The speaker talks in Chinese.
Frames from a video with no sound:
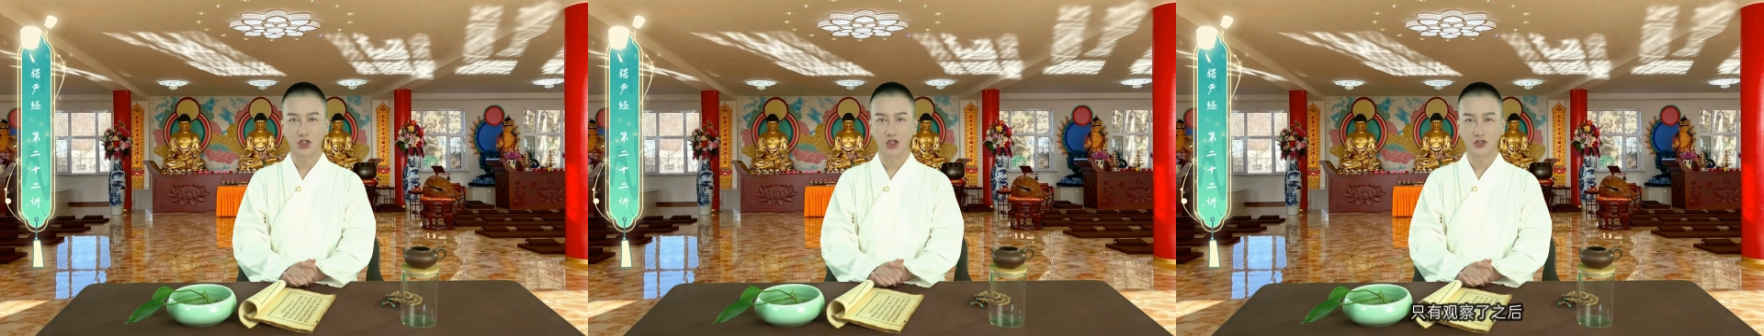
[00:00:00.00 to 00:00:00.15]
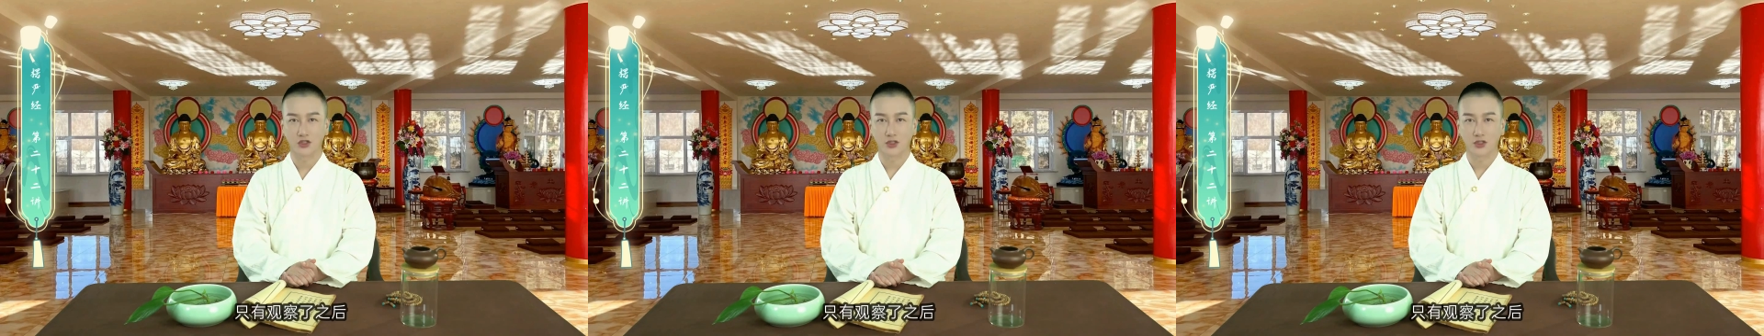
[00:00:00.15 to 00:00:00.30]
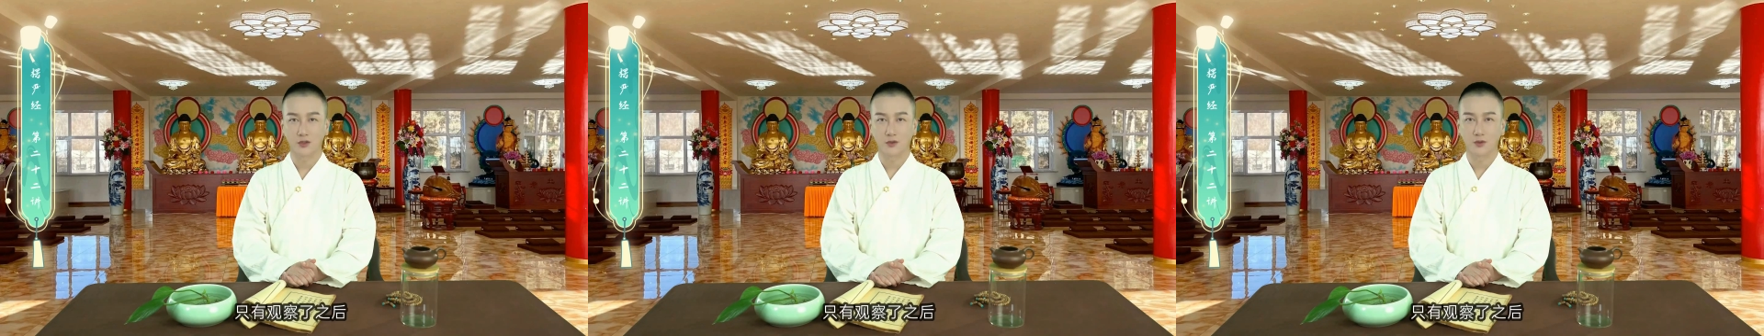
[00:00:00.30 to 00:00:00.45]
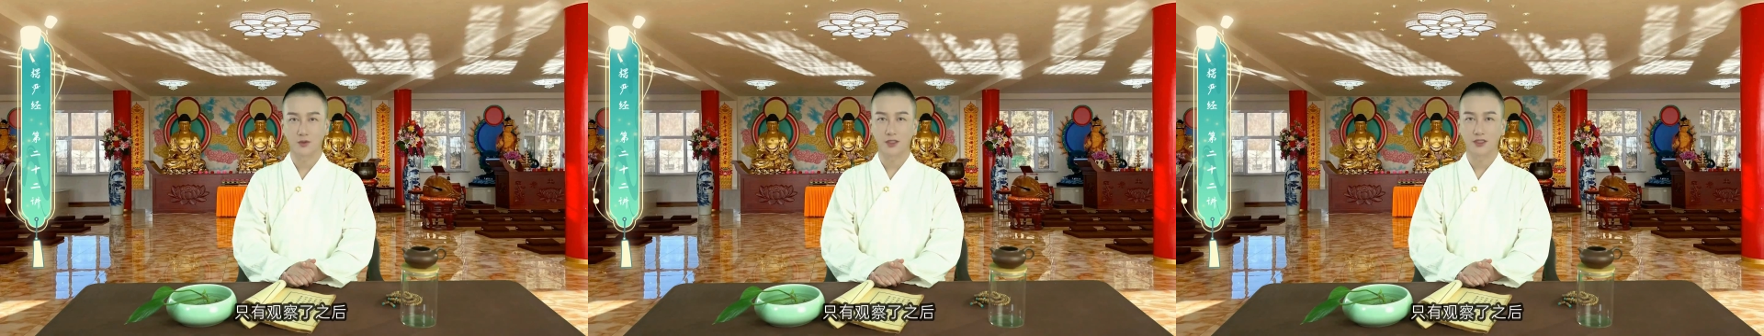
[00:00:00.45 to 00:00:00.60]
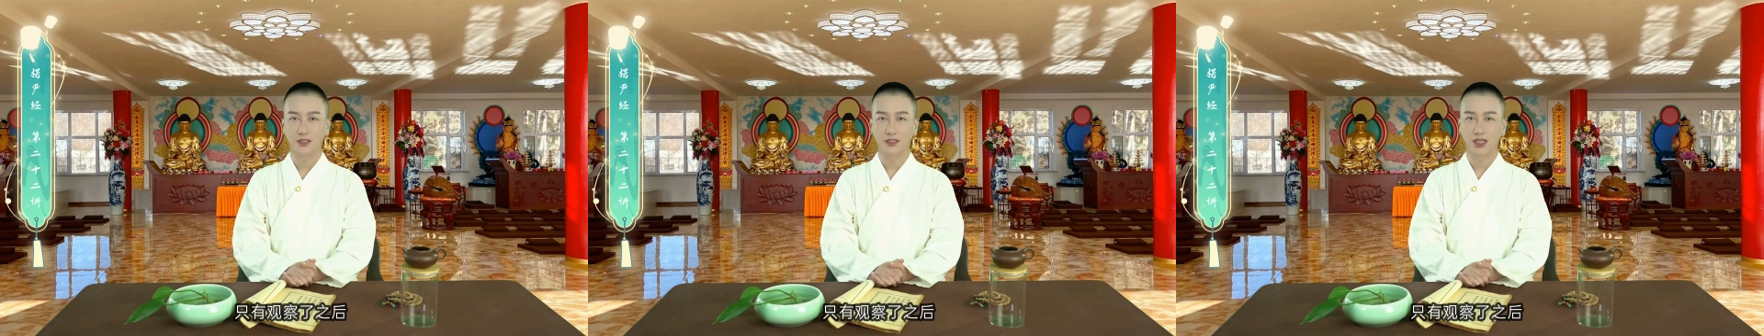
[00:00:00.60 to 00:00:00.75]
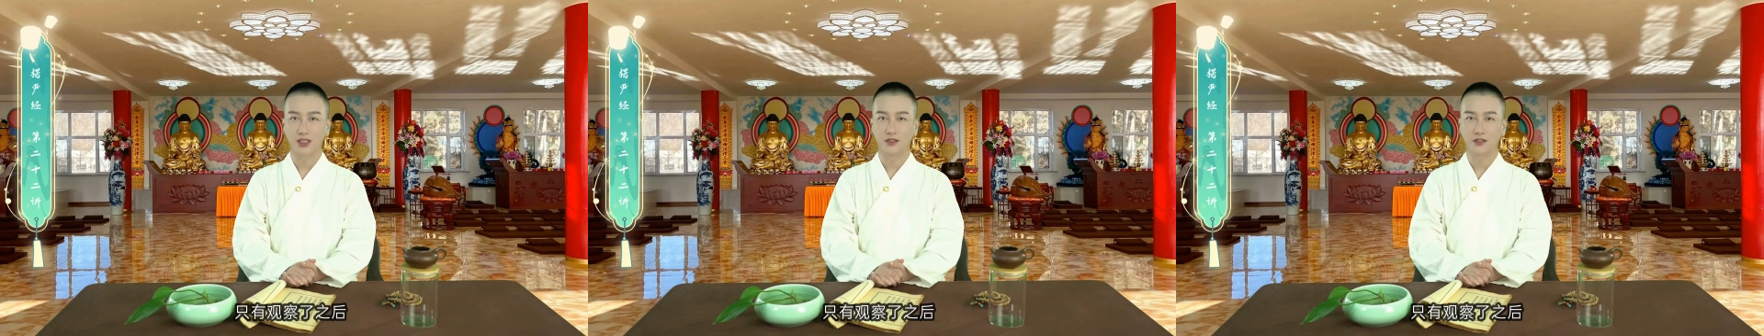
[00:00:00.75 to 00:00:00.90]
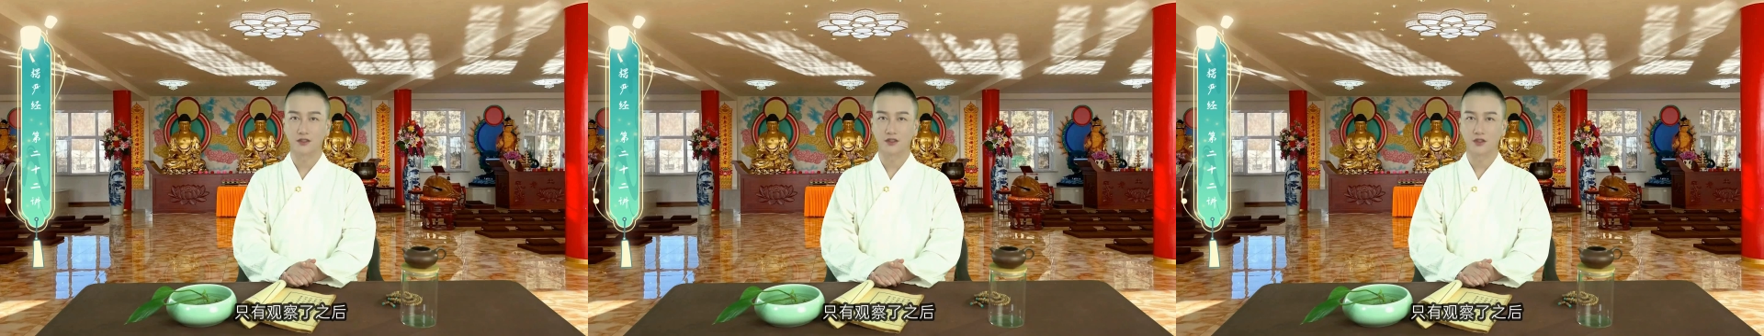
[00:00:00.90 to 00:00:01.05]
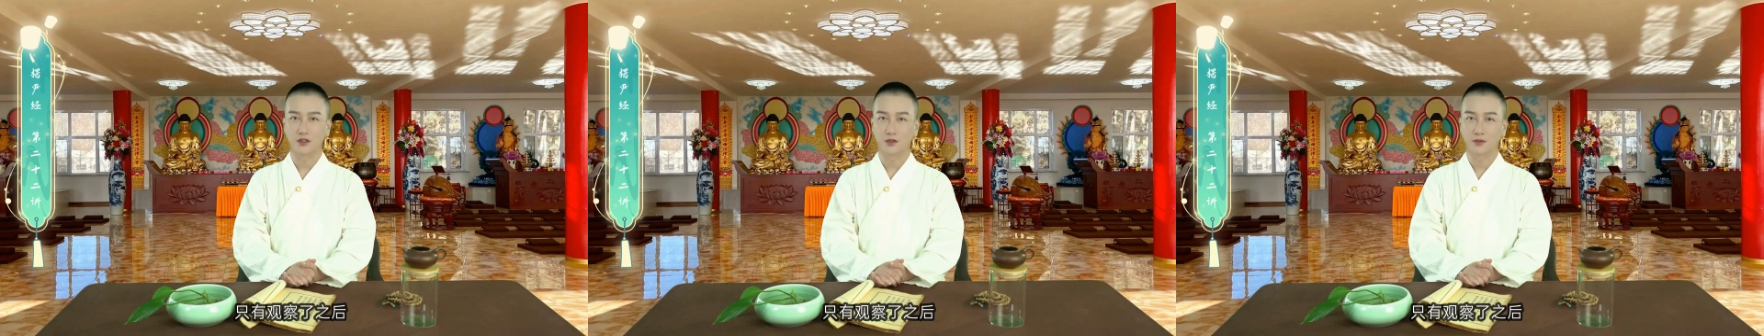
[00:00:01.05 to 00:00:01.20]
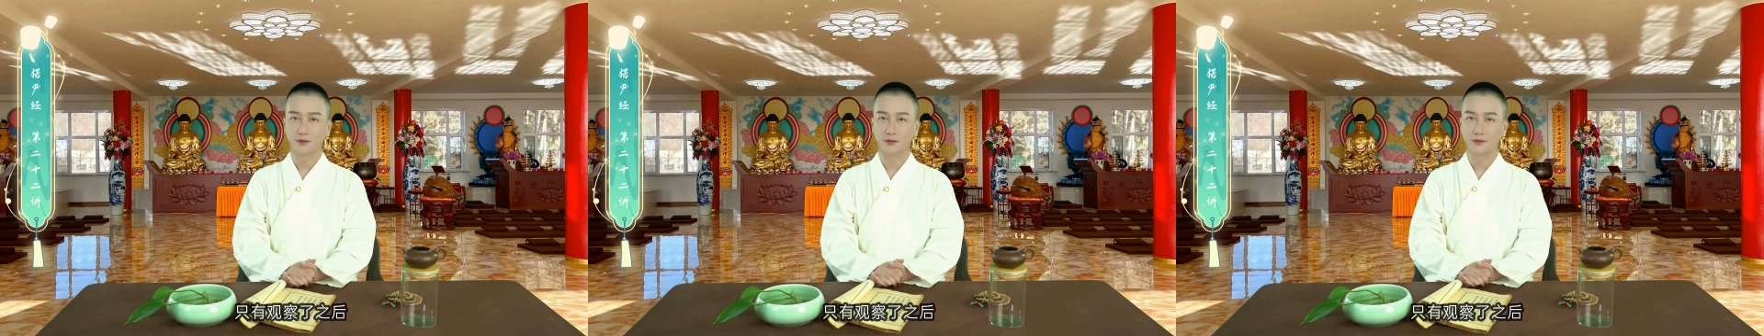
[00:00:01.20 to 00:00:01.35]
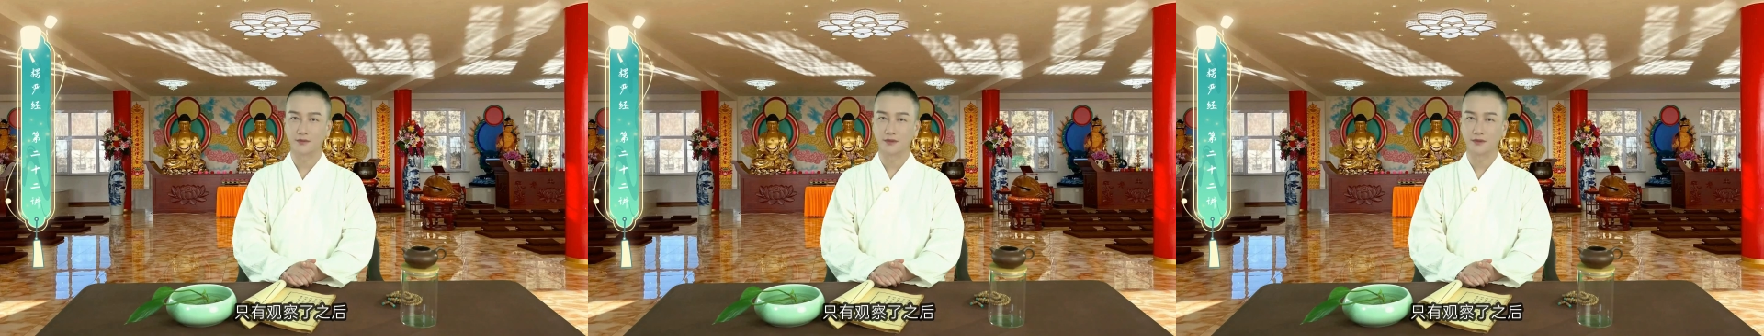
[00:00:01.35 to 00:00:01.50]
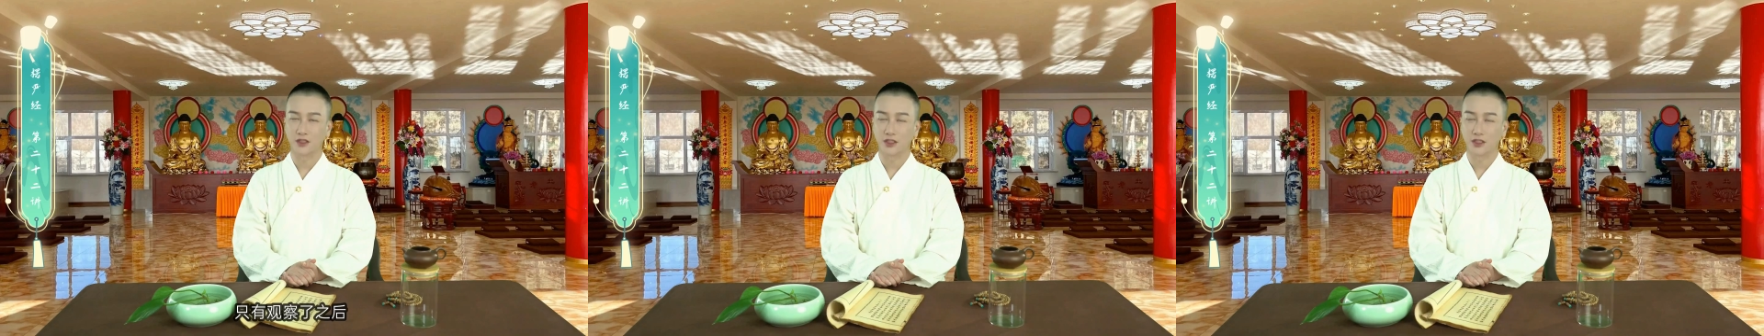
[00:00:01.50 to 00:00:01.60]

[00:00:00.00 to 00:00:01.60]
只有观察了之后，